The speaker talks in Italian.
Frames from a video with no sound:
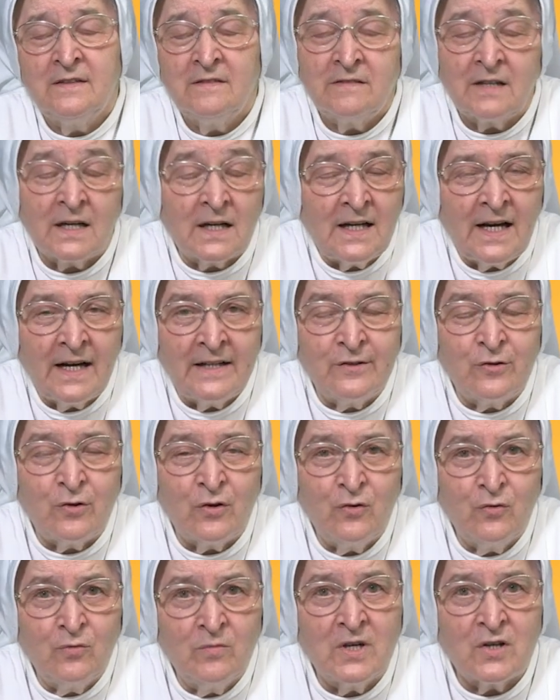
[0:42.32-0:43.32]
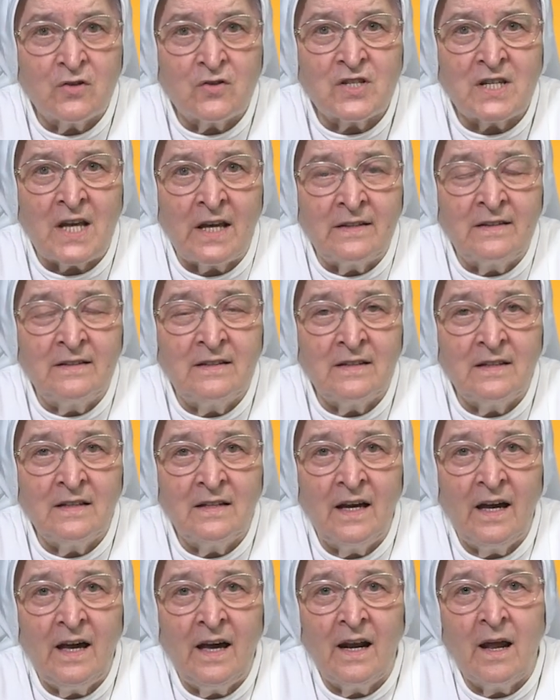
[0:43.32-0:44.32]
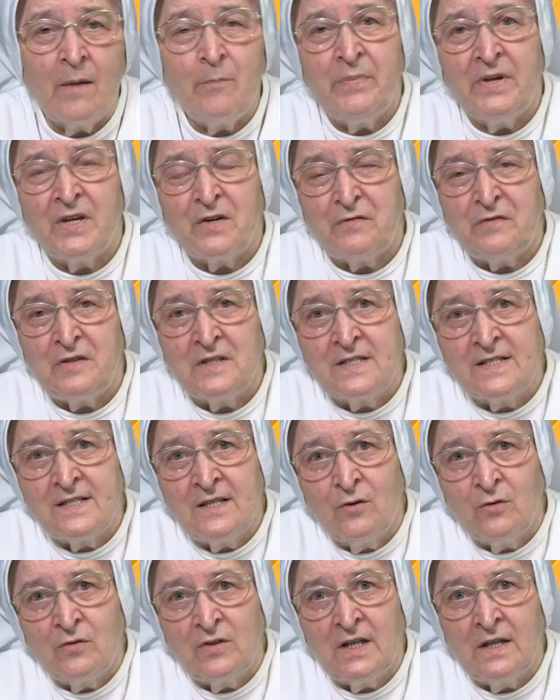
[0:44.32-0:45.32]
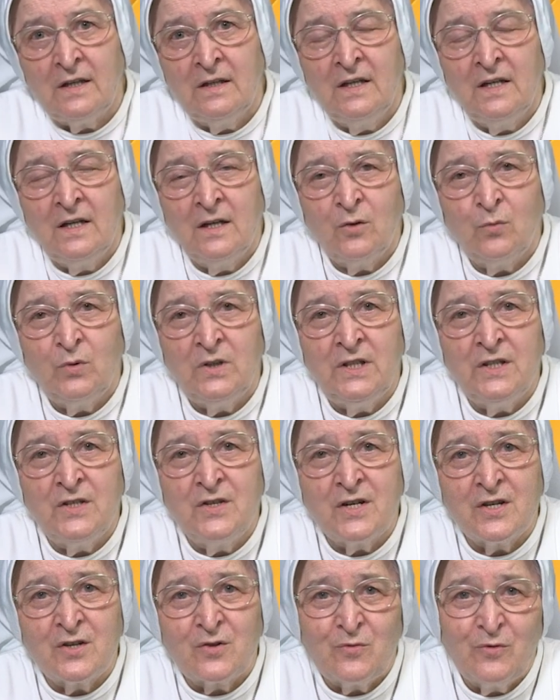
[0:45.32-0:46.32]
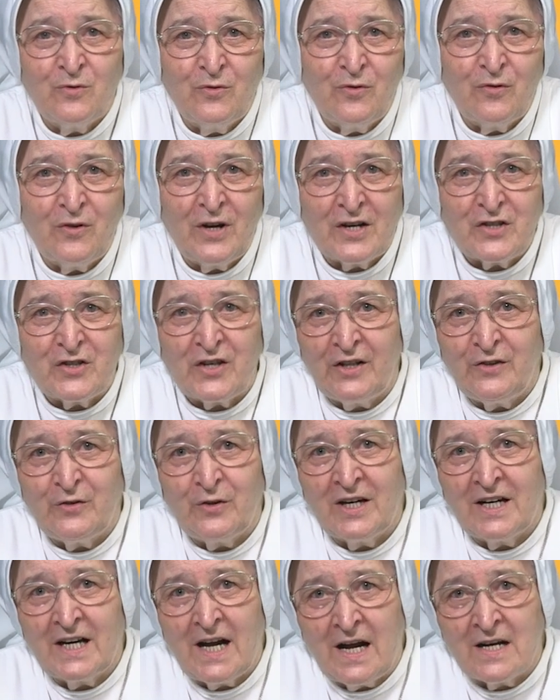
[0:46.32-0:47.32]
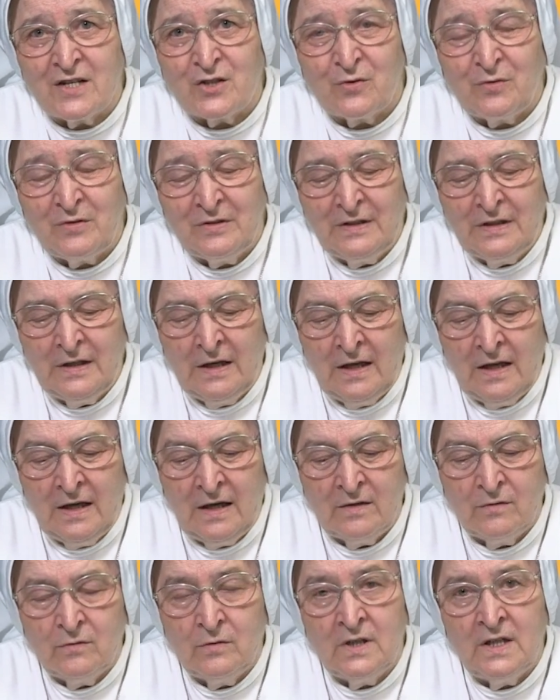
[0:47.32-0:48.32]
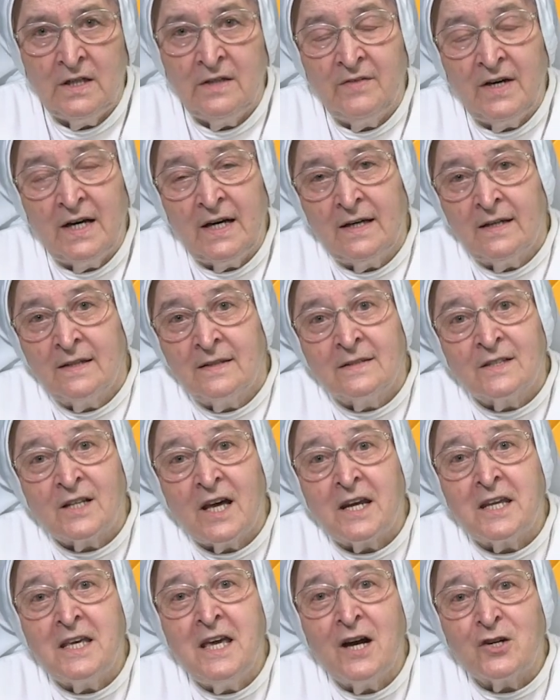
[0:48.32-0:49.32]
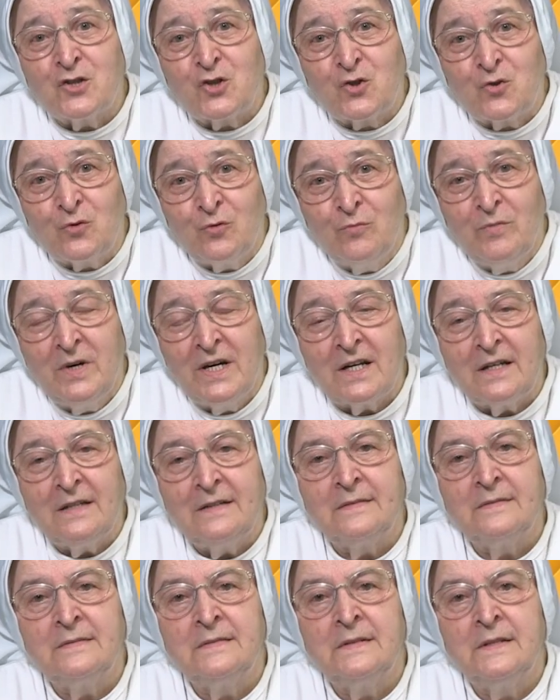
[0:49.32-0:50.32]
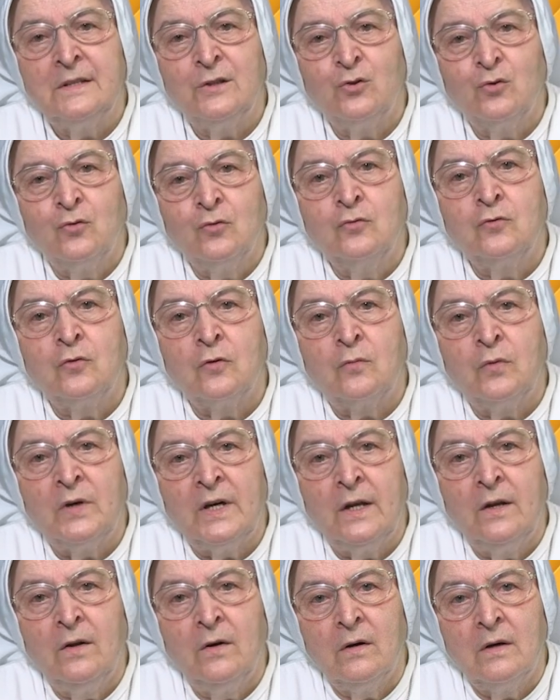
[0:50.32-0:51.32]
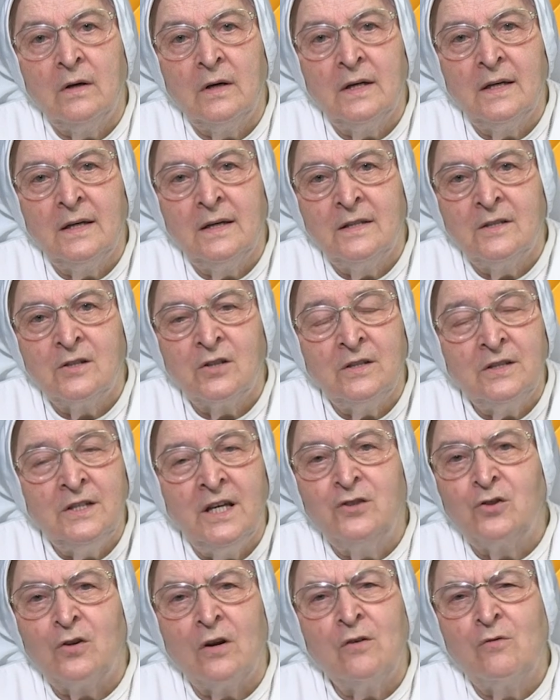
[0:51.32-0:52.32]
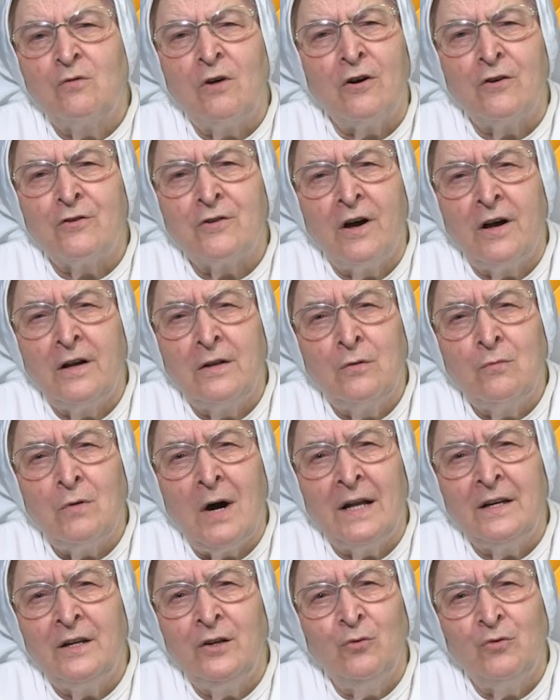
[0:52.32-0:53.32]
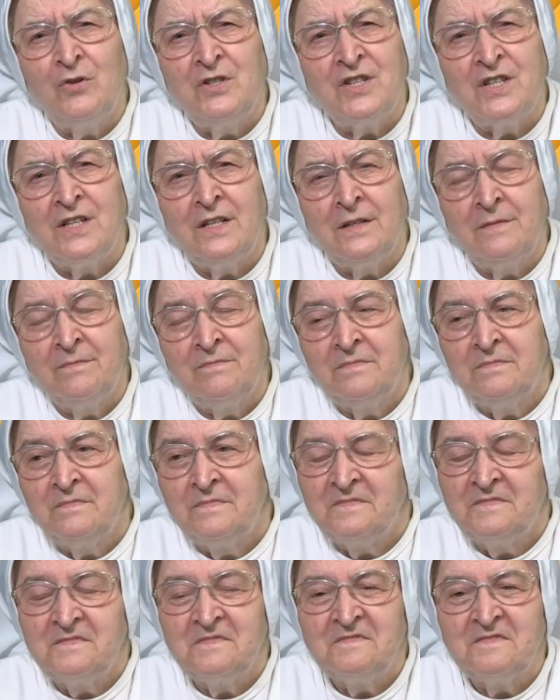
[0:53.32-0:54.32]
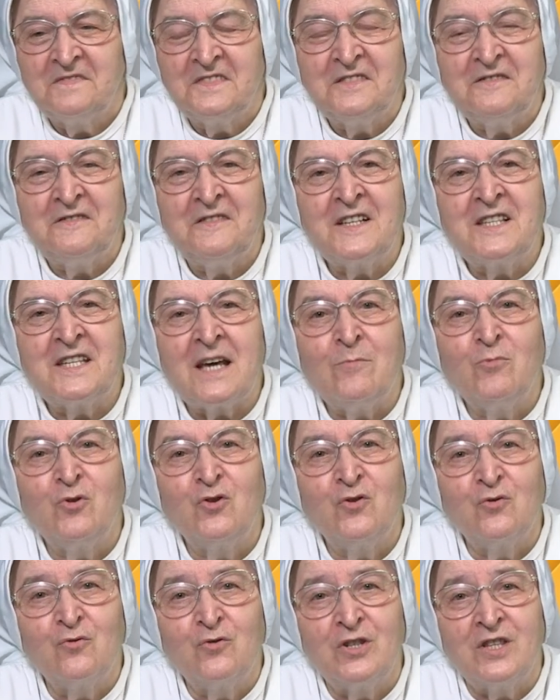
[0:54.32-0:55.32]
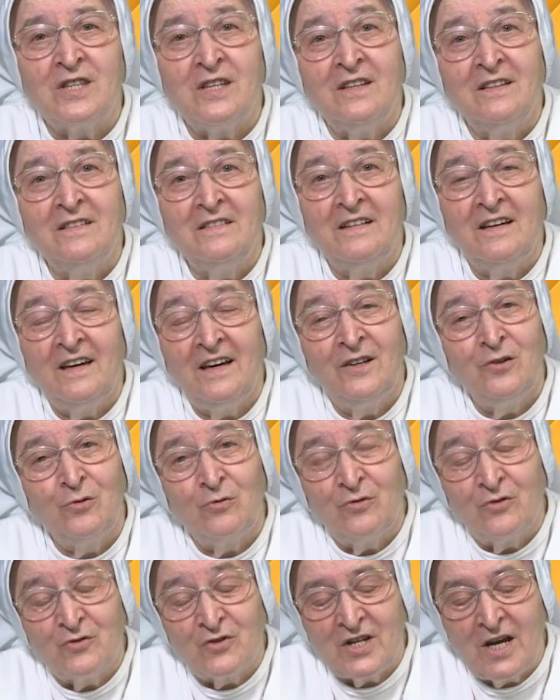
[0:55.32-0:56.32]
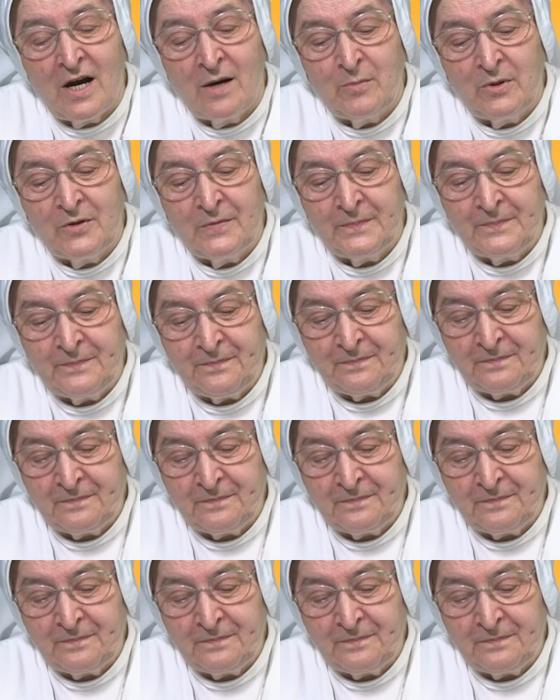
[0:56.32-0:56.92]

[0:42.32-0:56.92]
Fra l'altro il numero sette è la perfezione, quindi Gesù non l'ha scelto a caso, voleva riassumere tutto quello dietro al, al quale noi ci facciamo giusti e non lo siamo.